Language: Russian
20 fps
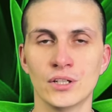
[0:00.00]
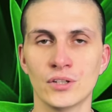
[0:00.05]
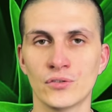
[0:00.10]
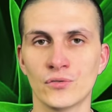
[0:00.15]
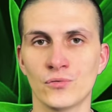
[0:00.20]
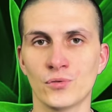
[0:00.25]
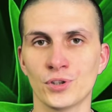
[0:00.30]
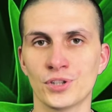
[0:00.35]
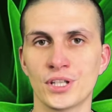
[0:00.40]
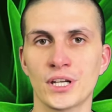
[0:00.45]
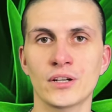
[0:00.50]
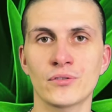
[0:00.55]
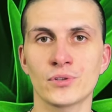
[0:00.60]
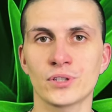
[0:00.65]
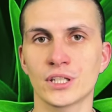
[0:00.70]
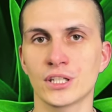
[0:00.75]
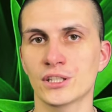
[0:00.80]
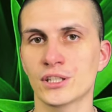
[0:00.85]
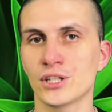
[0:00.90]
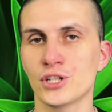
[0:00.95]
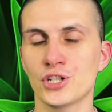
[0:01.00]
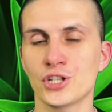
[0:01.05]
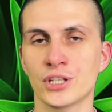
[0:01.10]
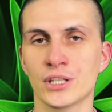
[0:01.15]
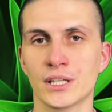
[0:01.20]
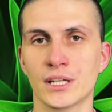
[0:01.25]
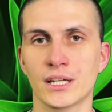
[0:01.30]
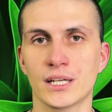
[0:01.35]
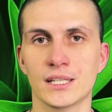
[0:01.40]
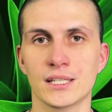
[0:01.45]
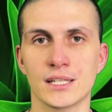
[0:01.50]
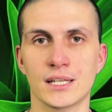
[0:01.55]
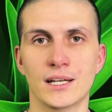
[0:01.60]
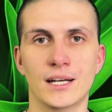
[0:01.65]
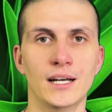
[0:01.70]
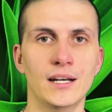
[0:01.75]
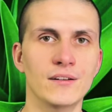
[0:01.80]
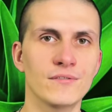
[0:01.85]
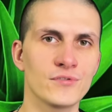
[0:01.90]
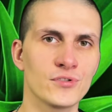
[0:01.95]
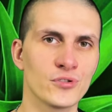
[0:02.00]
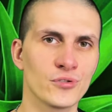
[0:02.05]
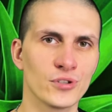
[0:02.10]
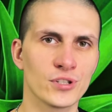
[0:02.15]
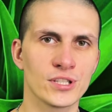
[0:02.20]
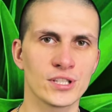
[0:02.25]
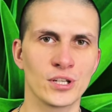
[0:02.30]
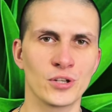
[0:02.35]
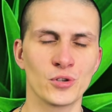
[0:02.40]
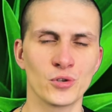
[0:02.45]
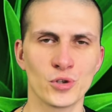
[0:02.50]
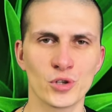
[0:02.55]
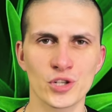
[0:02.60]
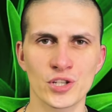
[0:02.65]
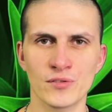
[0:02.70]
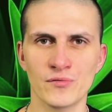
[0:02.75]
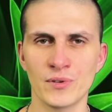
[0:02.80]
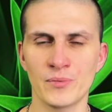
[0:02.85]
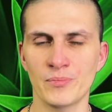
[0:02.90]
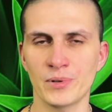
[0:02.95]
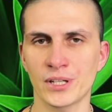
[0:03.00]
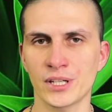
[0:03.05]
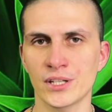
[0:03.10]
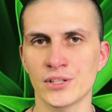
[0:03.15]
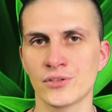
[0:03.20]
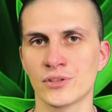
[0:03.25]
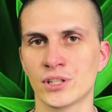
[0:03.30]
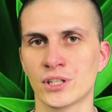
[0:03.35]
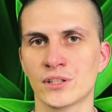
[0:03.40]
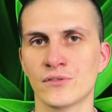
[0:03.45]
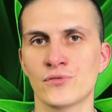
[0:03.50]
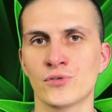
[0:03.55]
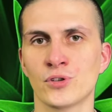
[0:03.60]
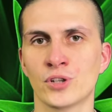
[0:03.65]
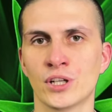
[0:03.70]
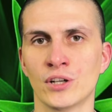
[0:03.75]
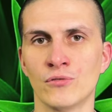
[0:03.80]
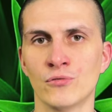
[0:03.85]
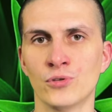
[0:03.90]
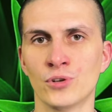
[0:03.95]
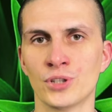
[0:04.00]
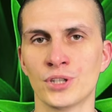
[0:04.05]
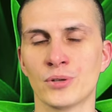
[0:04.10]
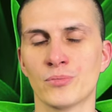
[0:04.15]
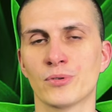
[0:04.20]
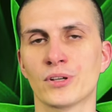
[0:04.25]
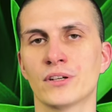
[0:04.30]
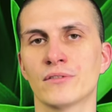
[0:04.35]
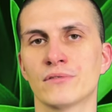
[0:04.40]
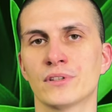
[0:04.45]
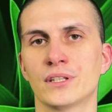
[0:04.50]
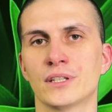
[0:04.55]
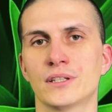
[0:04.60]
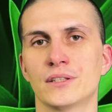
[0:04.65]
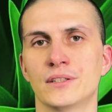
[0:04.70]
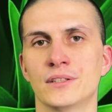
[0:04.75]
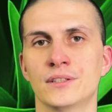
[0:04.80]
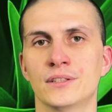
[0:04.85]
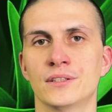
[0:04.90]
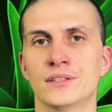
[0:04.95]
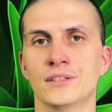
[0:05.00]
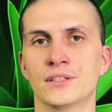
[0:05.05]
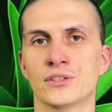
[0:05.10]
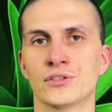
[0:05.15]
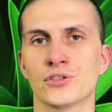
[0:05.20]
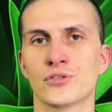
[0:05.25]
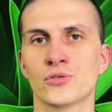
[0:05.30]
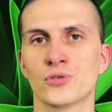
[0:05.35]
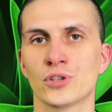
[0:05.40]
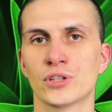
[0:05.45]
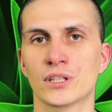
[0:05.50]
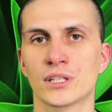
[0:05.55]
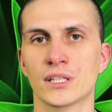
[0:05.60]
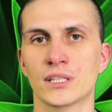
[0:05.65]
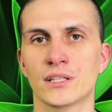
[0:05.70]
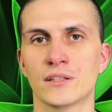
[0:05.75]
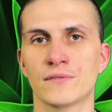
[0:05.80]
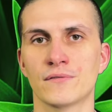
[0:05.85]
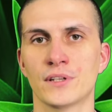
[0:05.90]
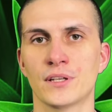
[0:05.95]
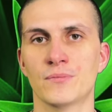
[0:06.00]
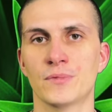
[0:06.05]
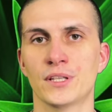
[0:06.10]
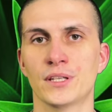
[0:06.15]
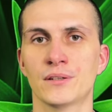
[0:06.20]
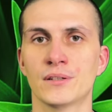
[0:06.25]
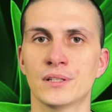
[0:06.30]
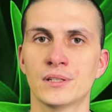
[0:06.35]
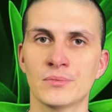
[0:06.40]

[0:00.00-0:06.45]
Вот так вот это и считается. А все остальное, что вам показывают, это все говно, неправда и не стоит тратить времени.